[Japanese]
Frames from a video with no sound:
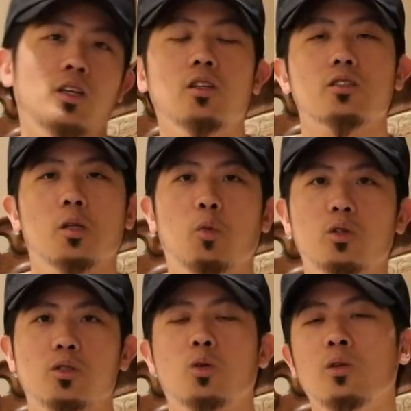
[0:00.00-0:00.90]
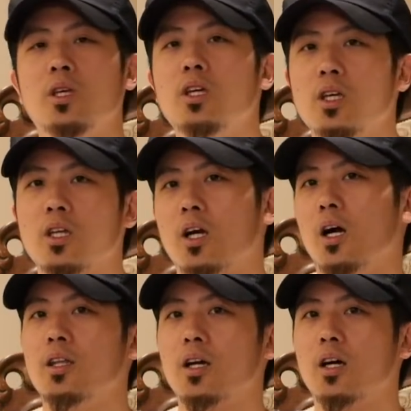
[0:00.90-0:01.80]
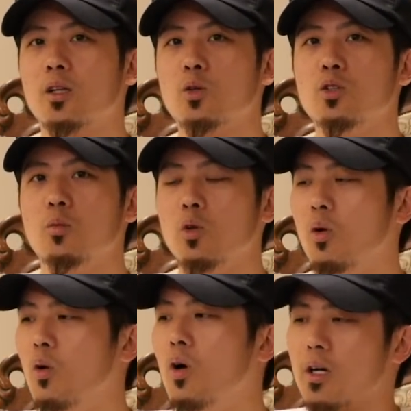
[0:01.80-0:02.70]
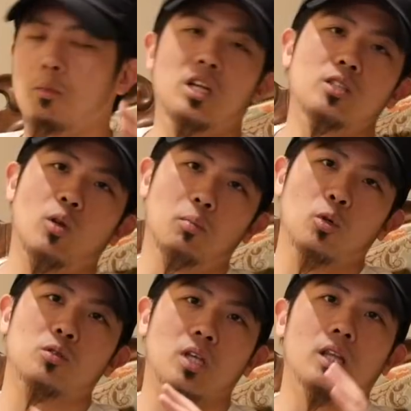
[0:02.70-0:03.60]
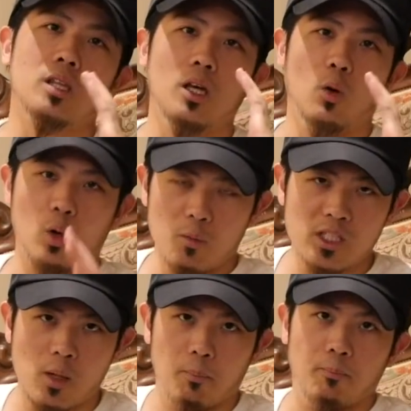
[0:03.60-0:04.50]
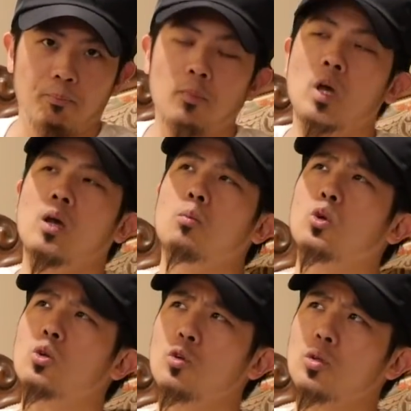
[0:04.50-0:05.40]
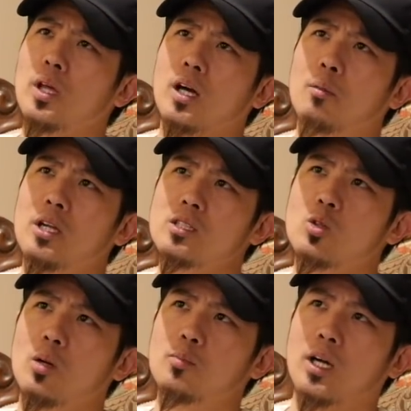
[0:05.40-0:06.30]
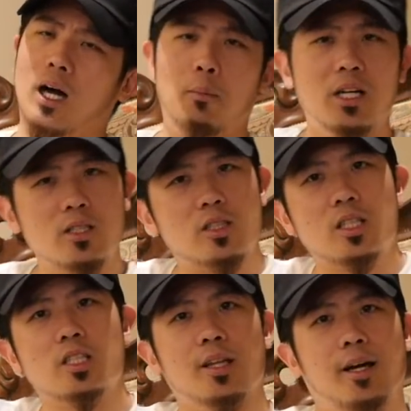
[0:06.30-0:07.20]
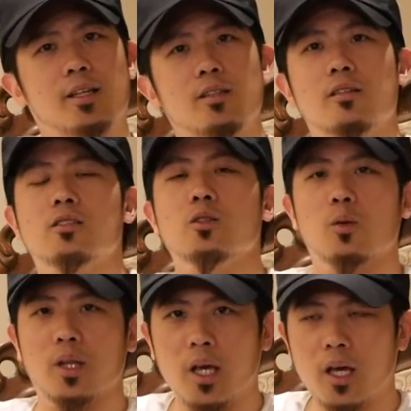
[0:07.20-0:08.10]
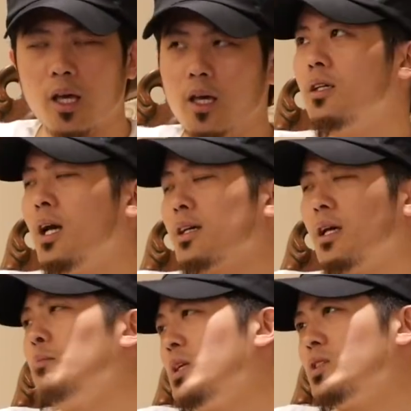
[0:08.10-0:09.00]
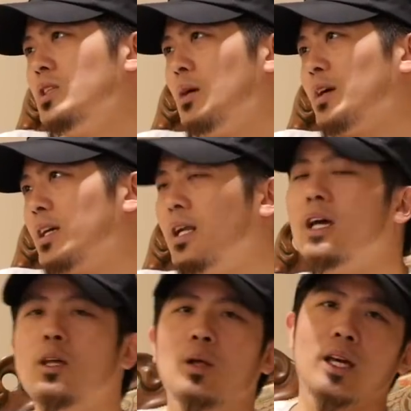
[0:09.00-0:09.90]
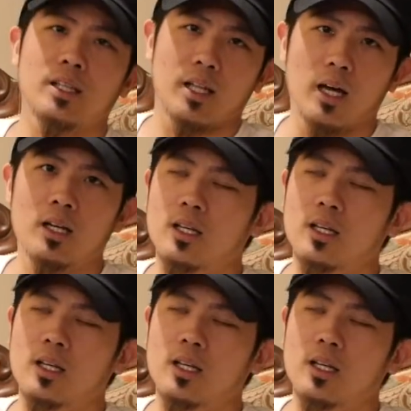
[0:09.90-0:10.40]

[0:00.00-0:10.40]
近ですね、僕ソニー機に変えてからというもの、カメラストラップを使っておりません。もともとね、カメラストラップがあまり好きじゃないんですよね。いや、厳密に言えば嫌いではないんだ。